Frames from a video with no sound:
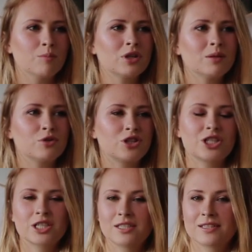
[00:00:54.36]
Potem
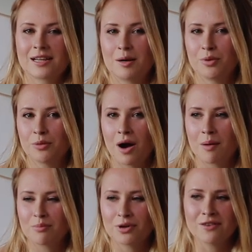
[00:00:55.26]
troszeczkę się
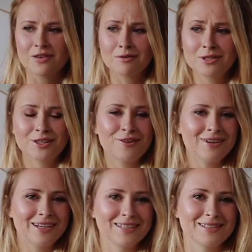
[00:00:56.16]
zagapiłam, pojawiały się
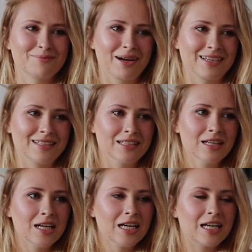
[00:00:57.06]
kolejne smaki,
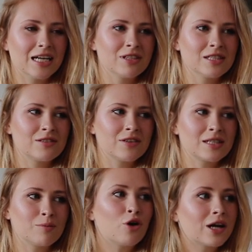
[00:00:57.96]
więc
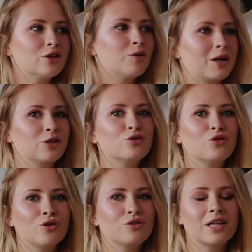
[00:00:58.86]
stwierdzam, okej, dobra, no
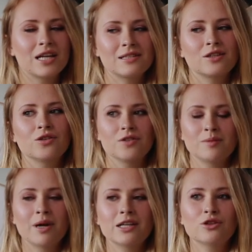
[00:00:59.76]
to teraz te nowe
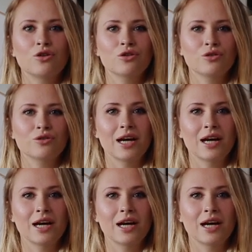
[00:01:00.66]
smaki, to, to